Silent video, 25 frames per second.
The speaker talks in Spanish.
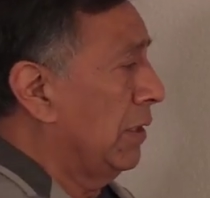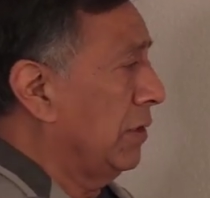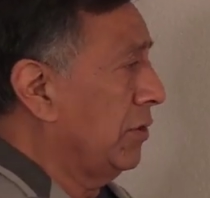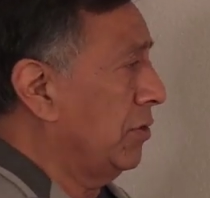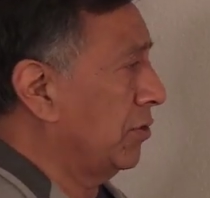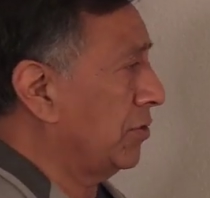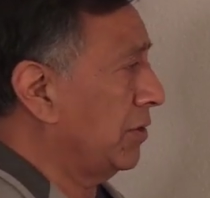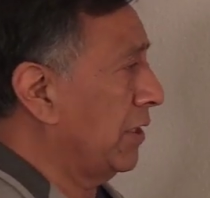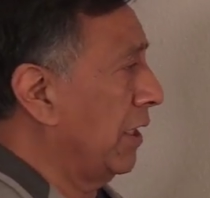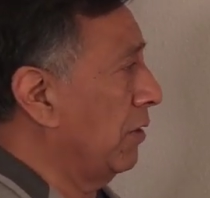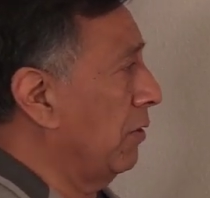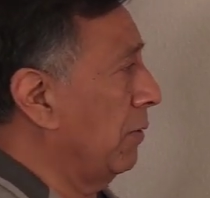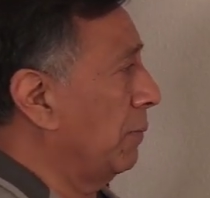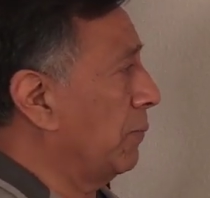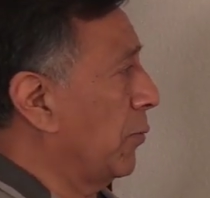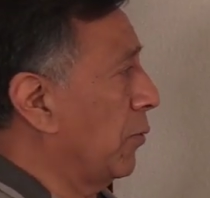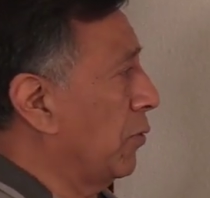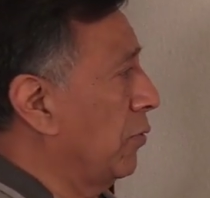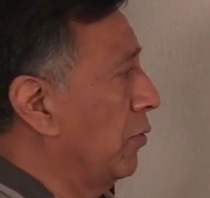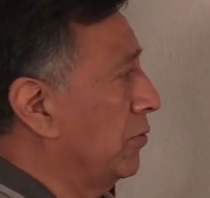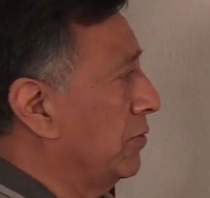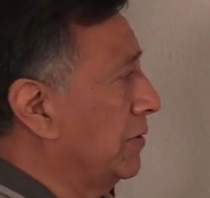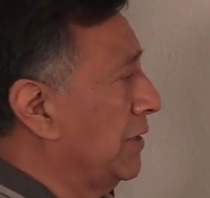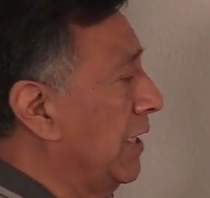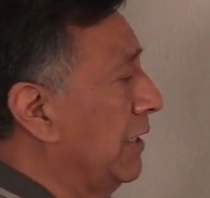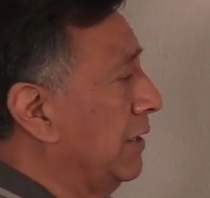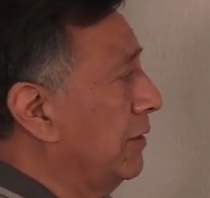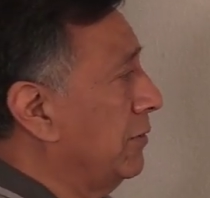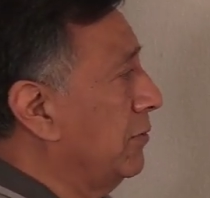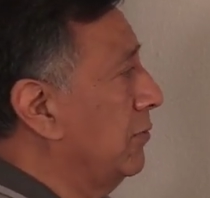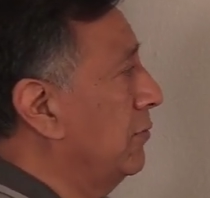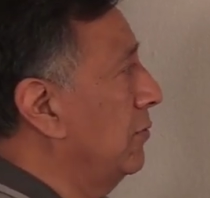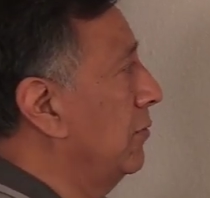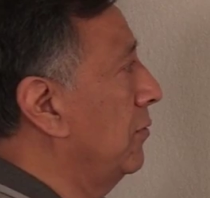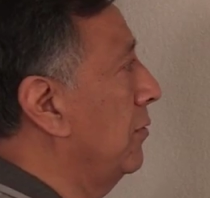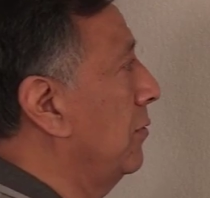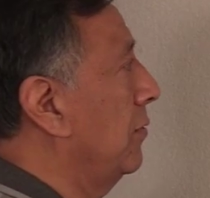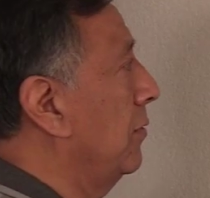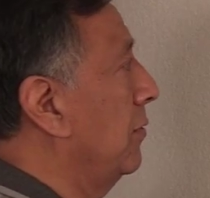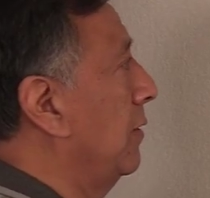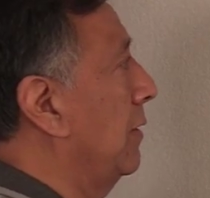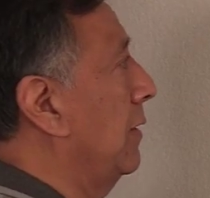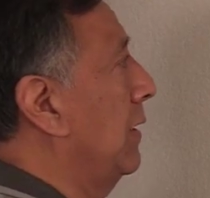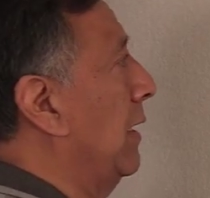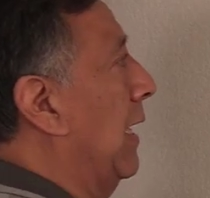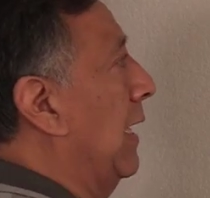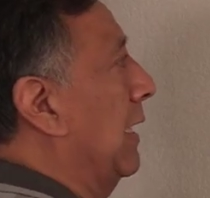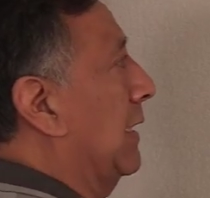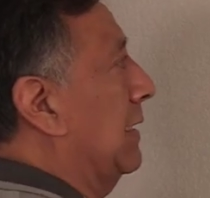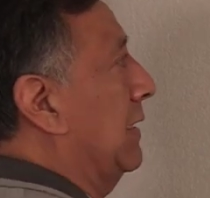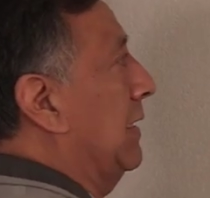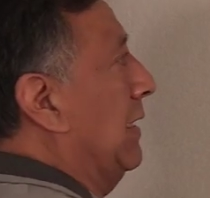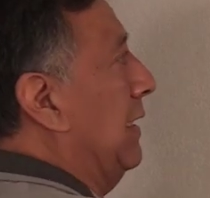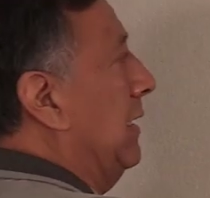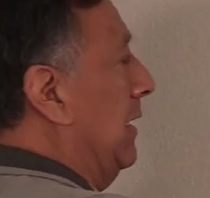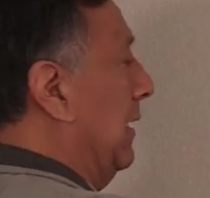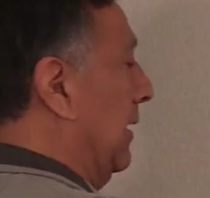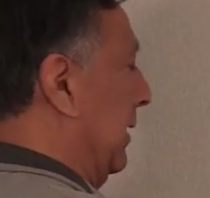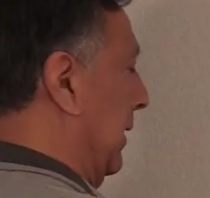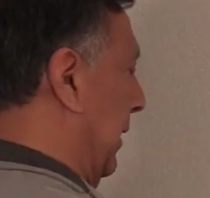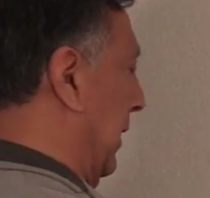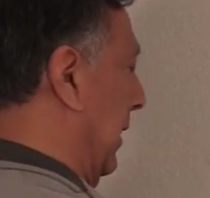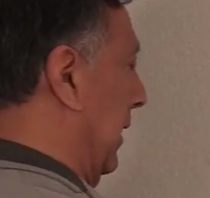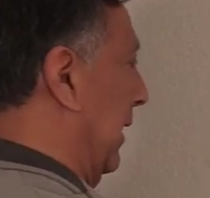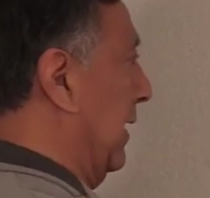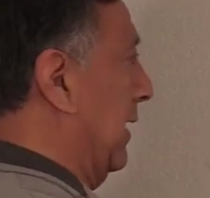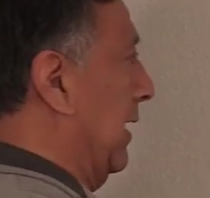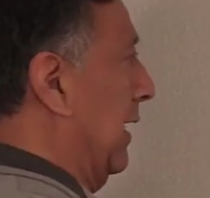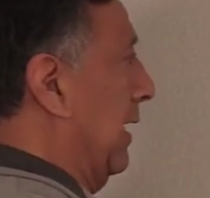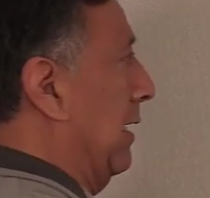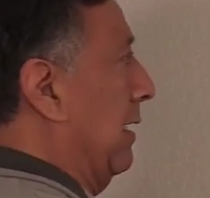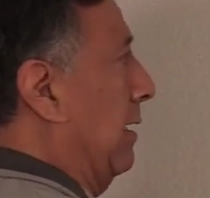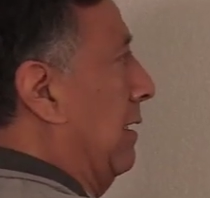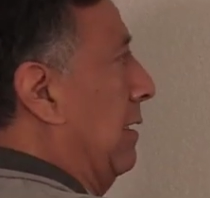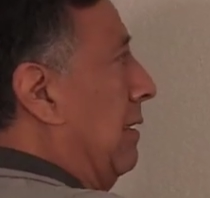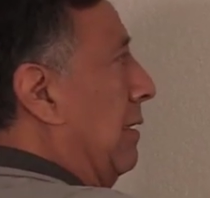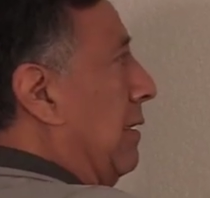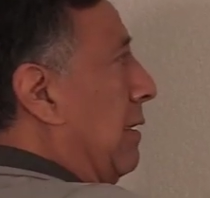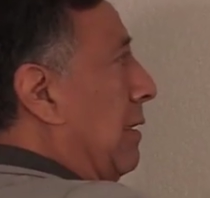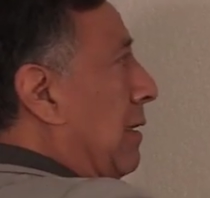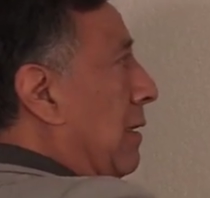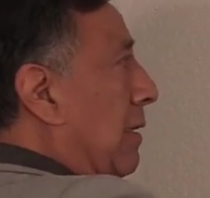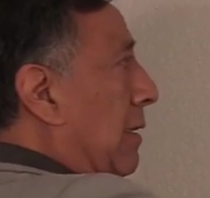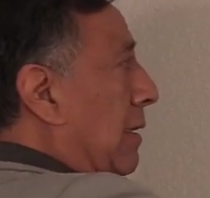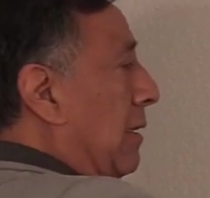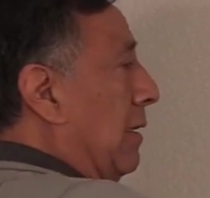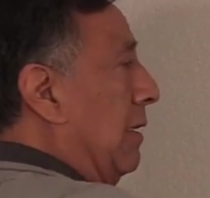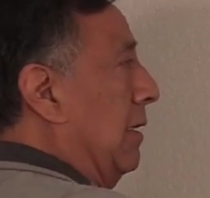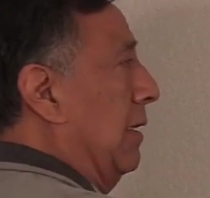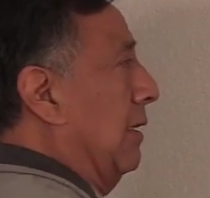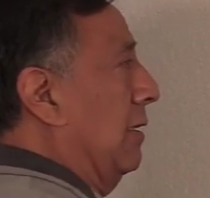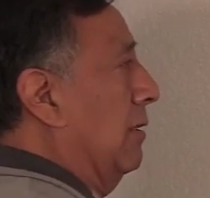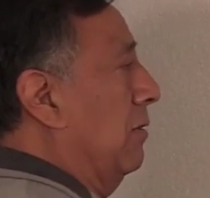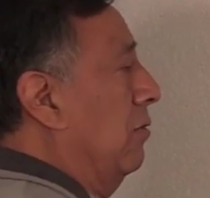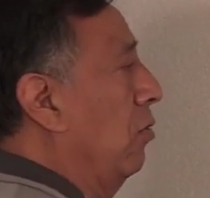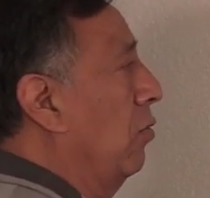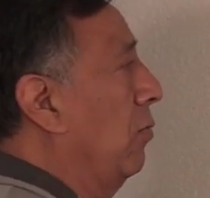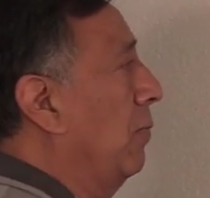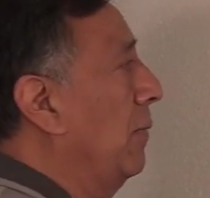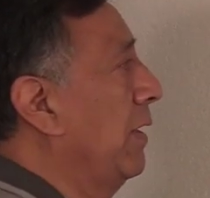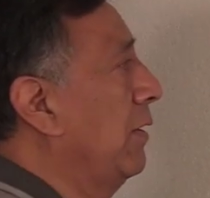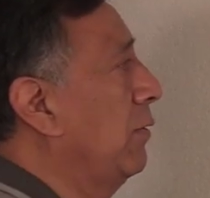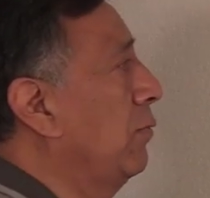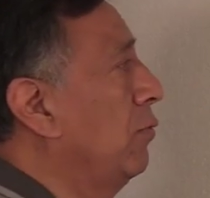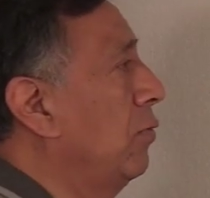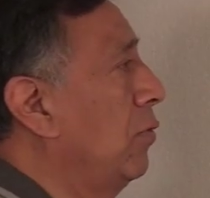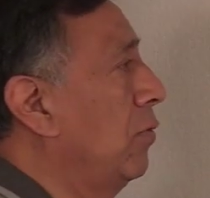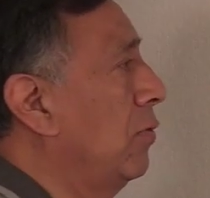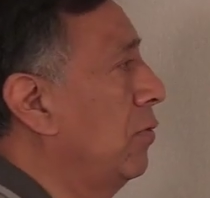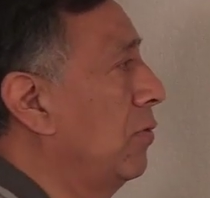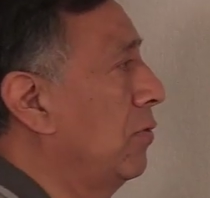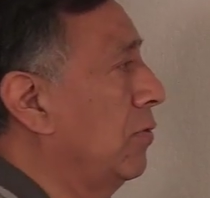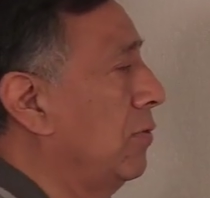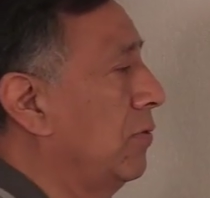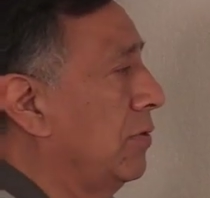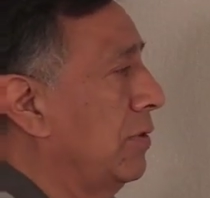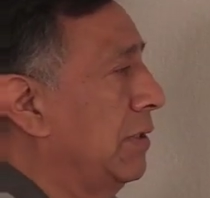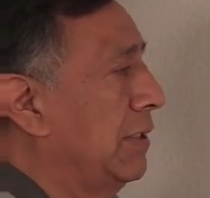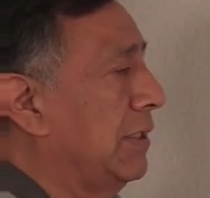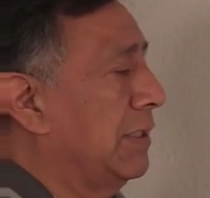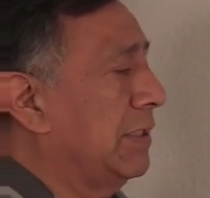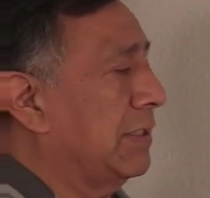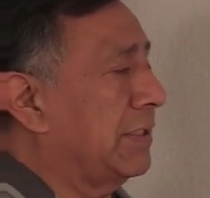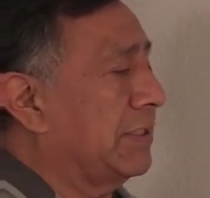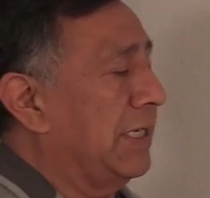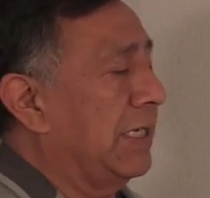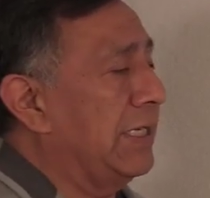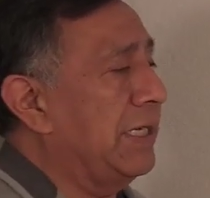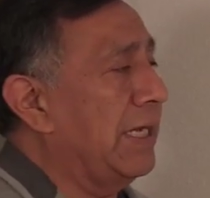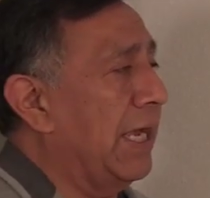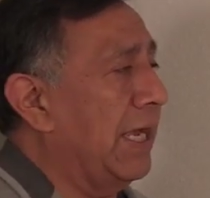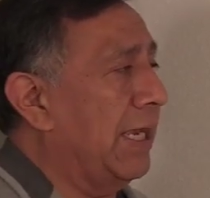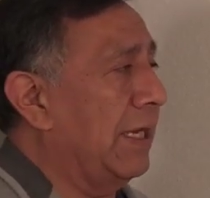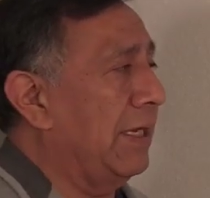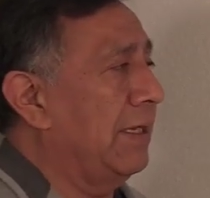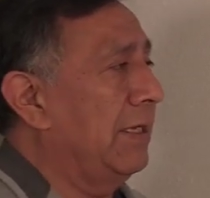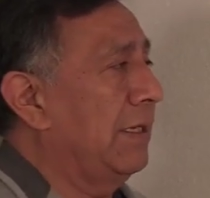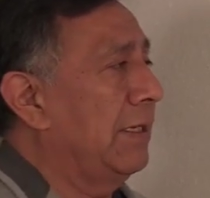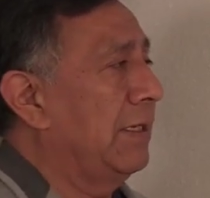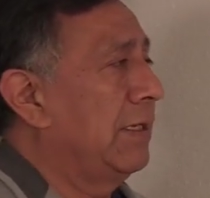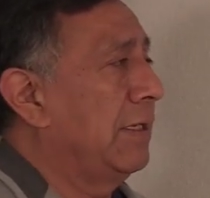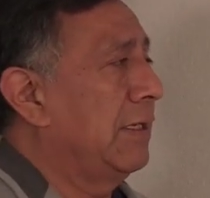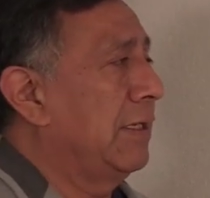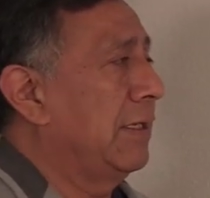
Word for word: Yo tengo, por lo tanto, aquí en el el eh, glomérulo eh, renal,